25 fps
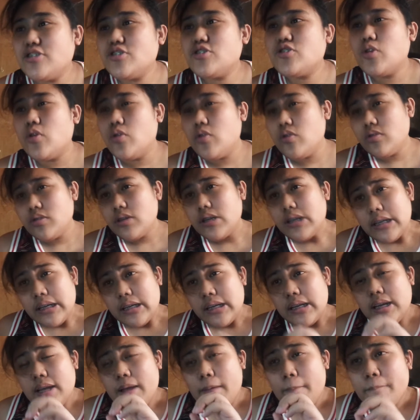so
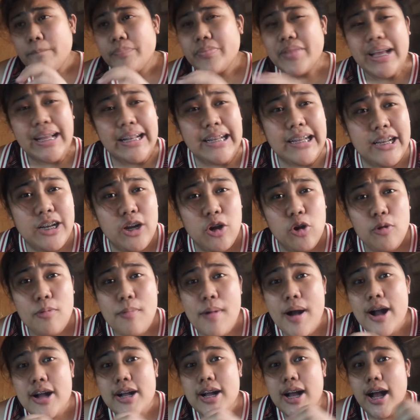kanina
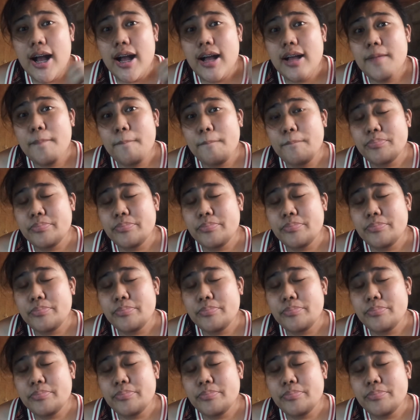umaga,